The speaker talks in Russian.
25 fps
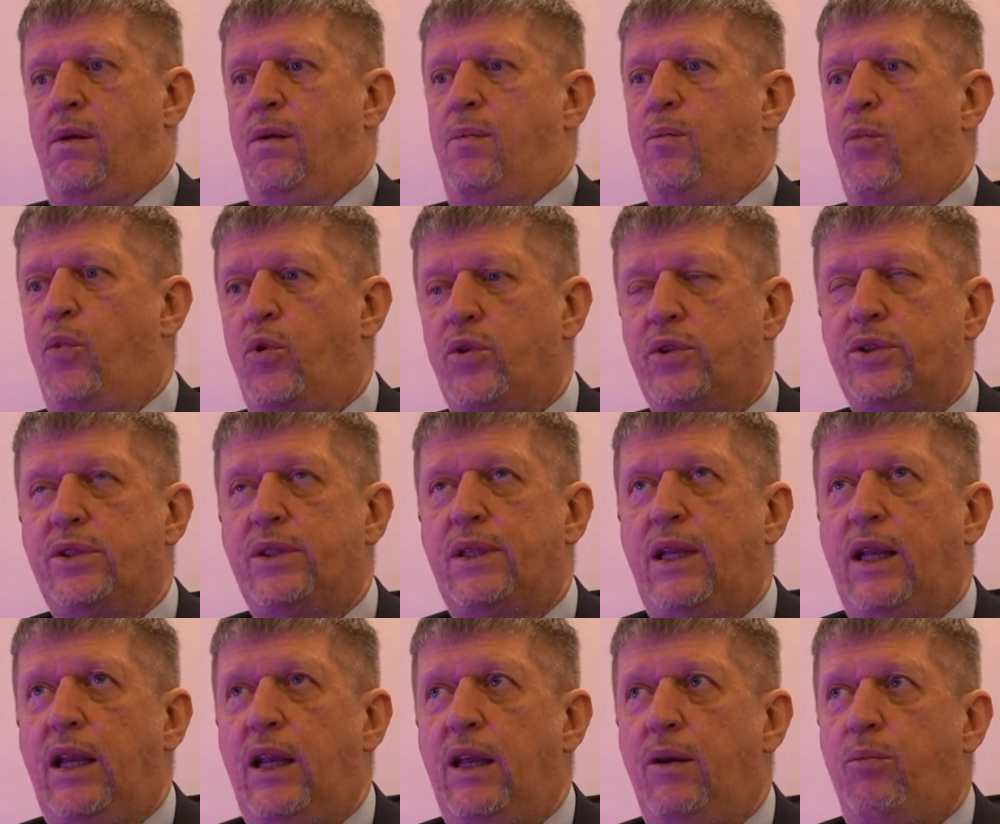
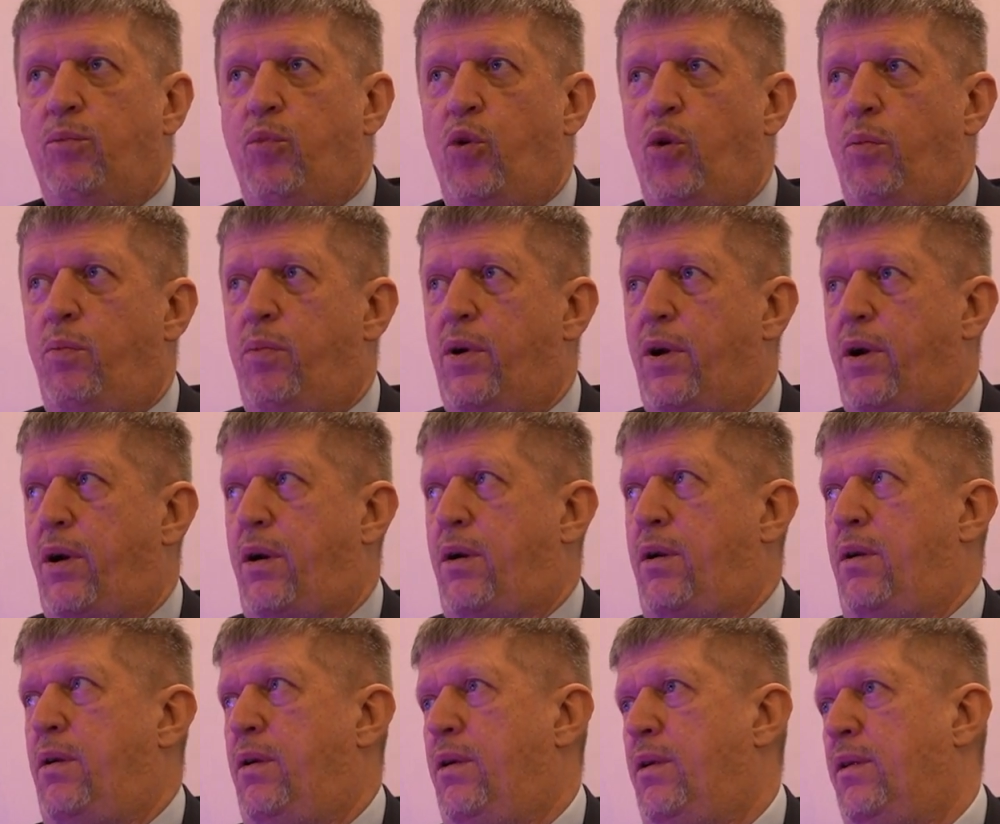Может ли
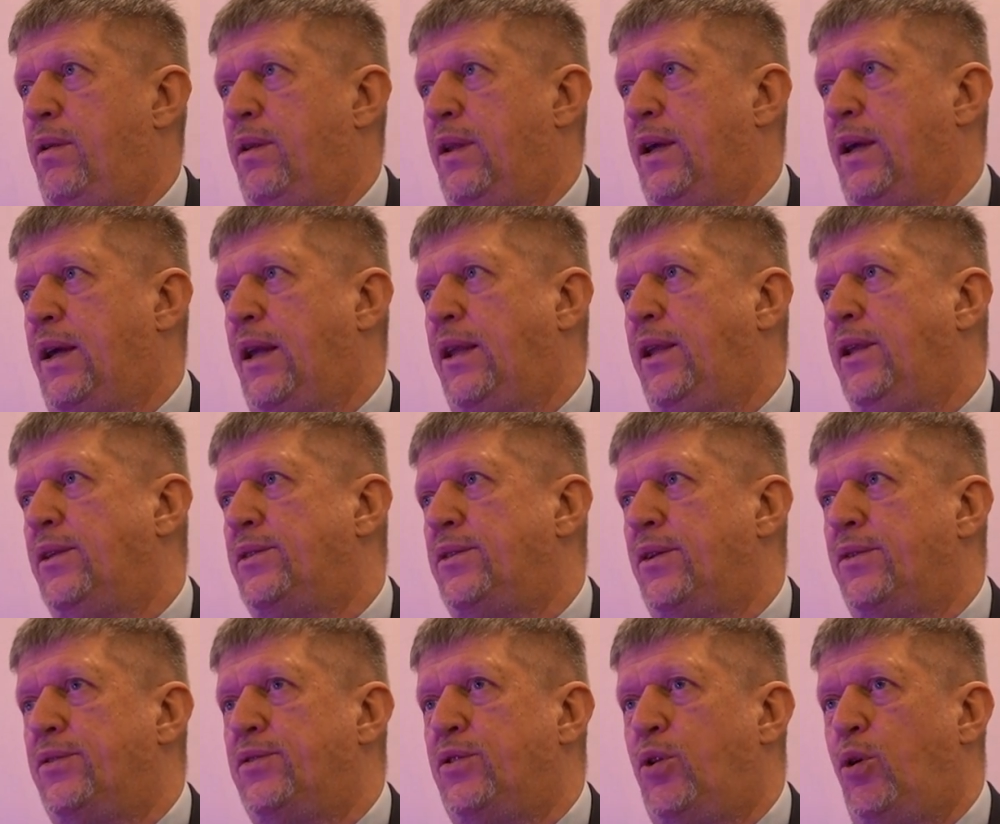бобр
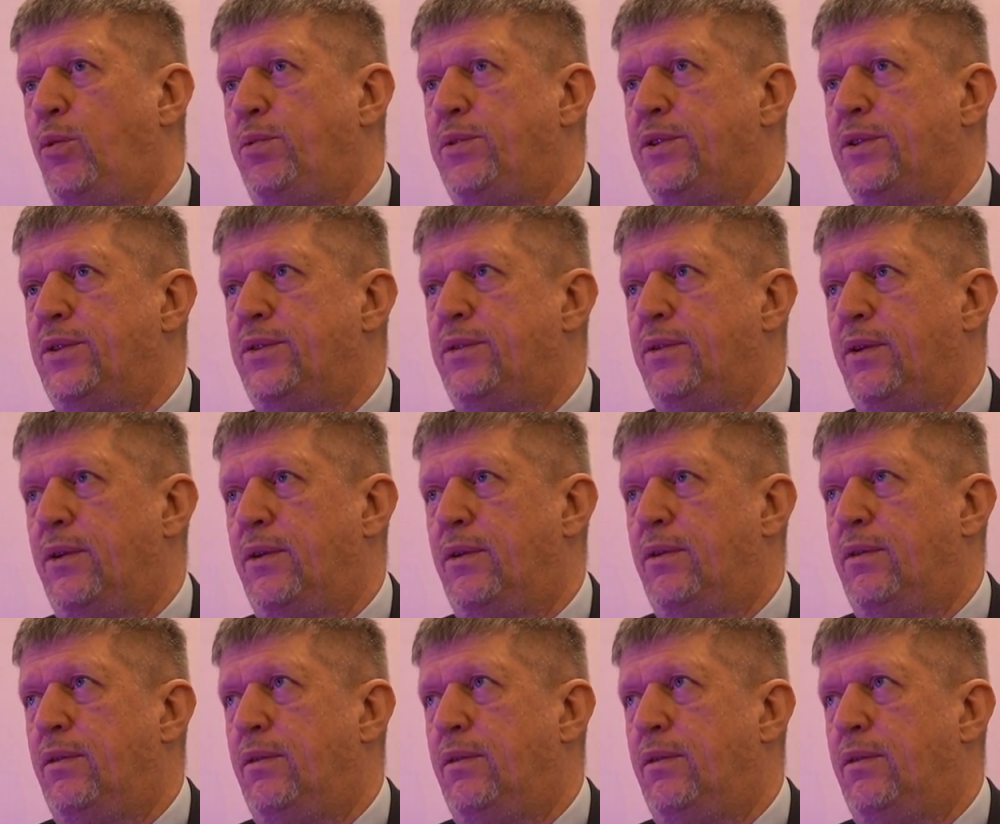находиться в сообществе?